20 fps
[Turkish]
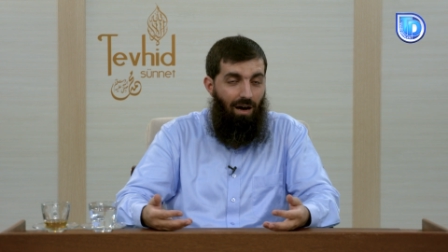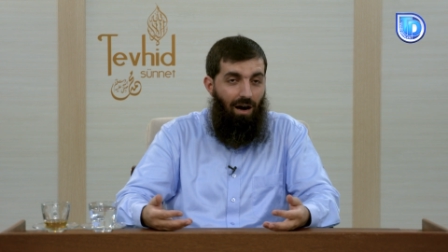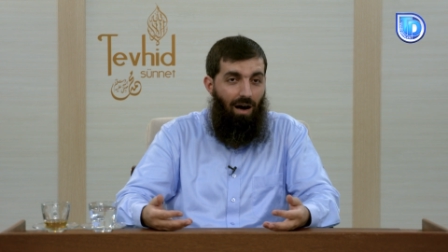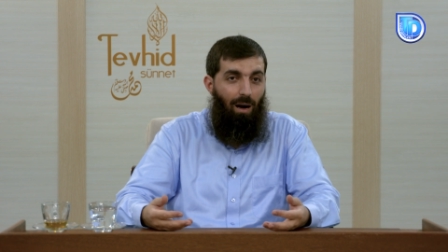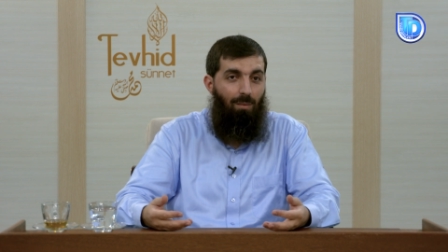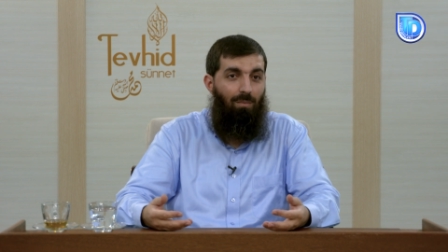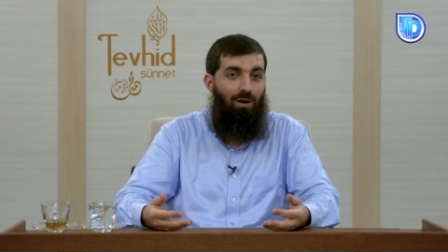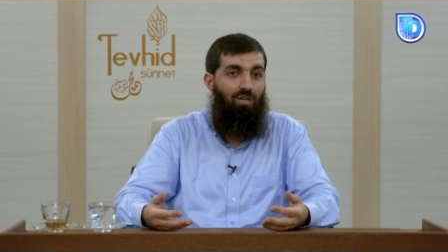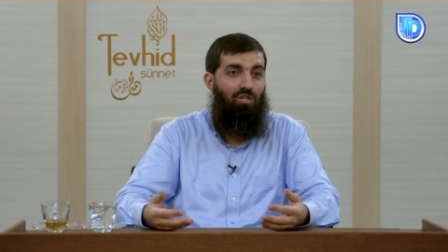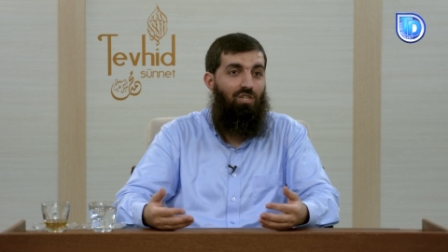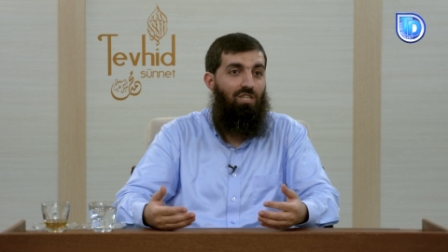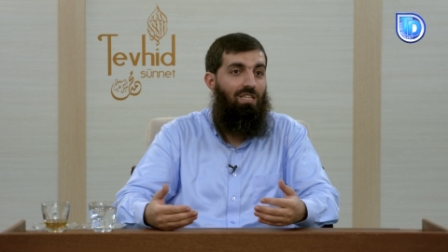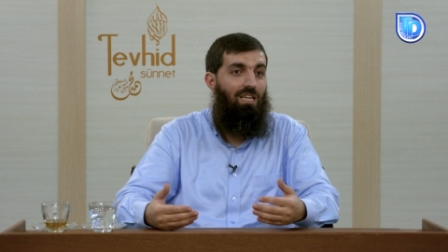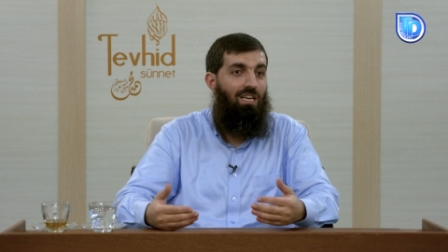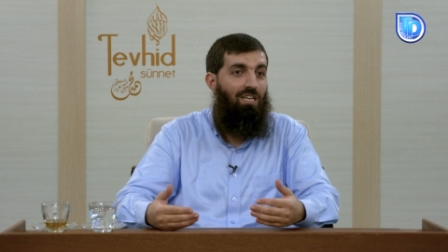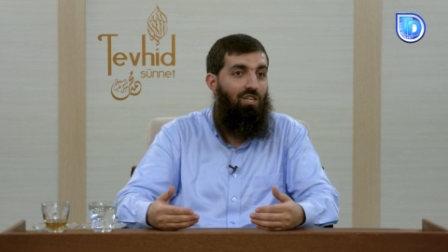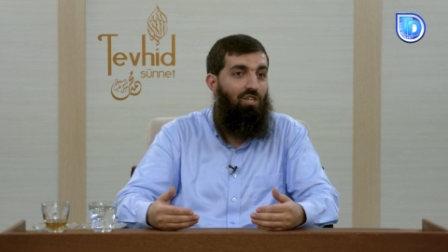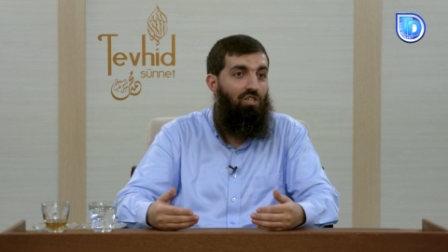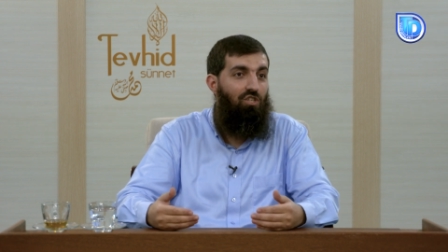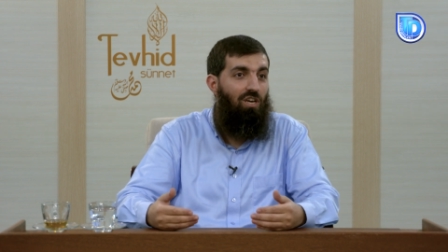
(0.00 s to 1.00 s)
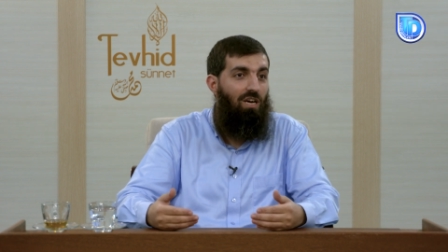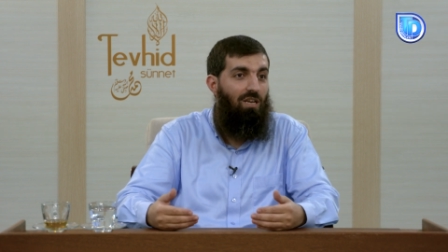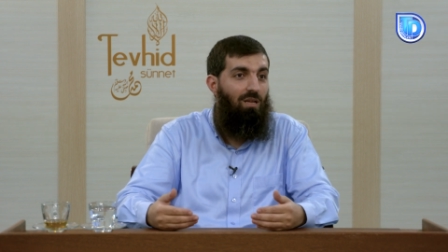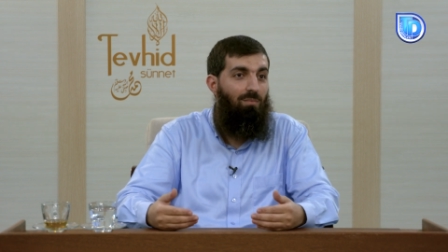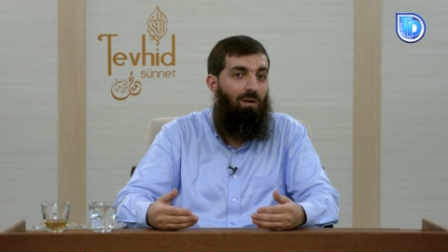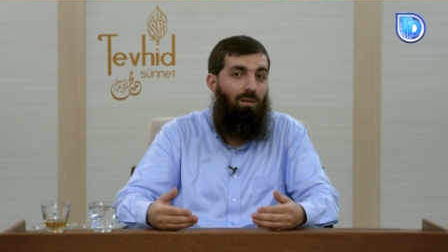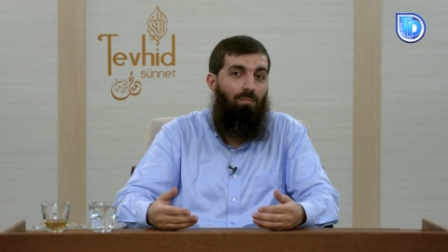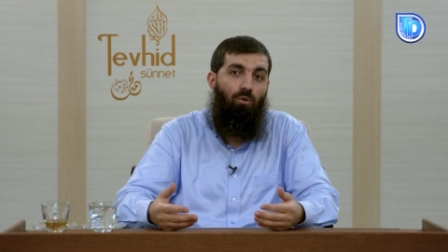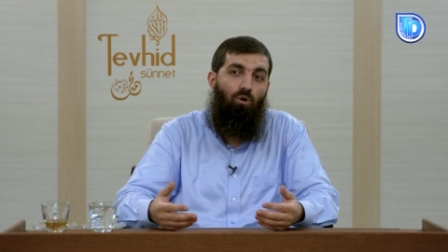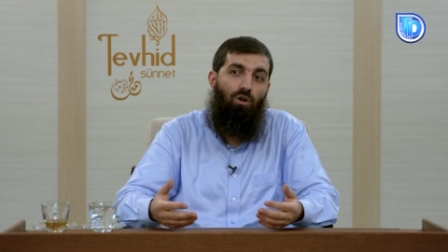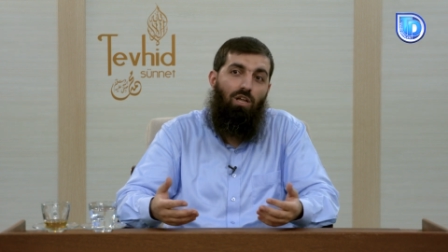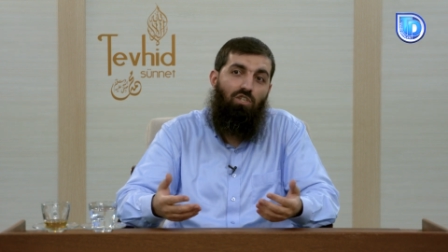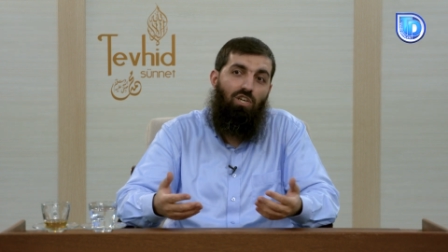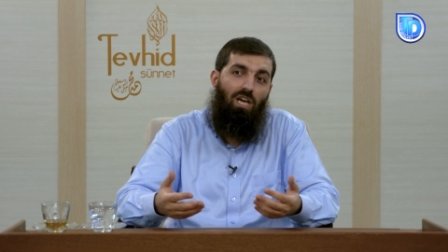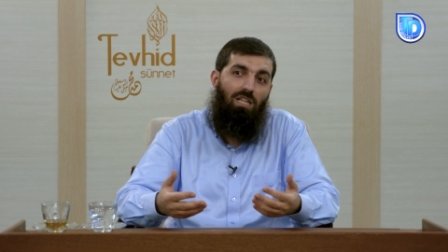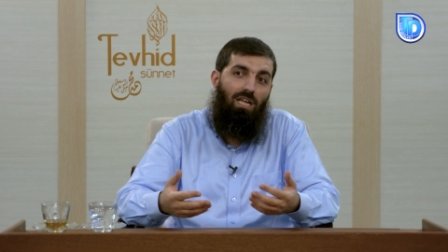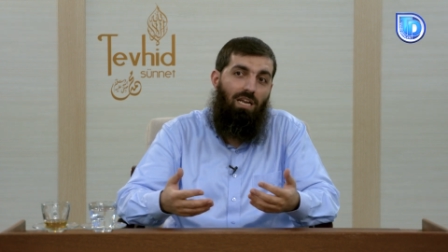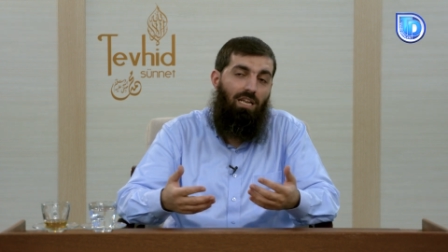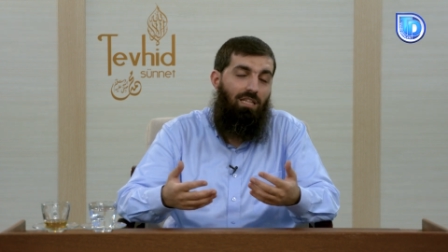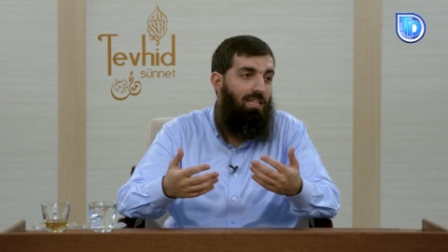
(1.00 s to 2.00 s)
Ama işin ilginç yanı ben böyle
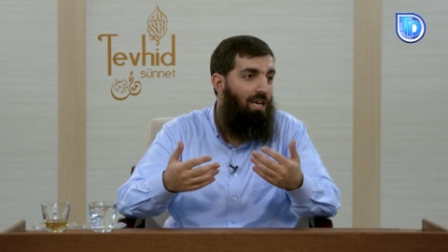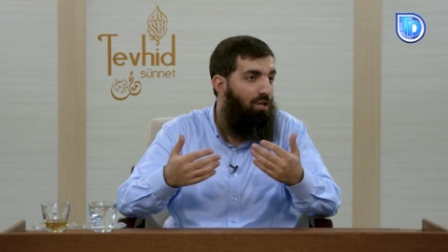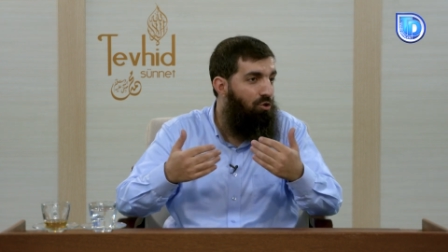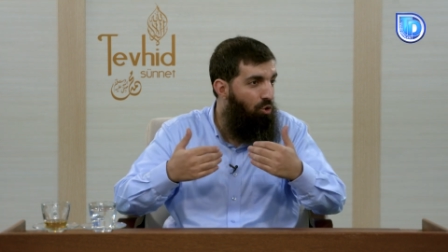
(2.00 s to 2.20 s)
şeyleri ne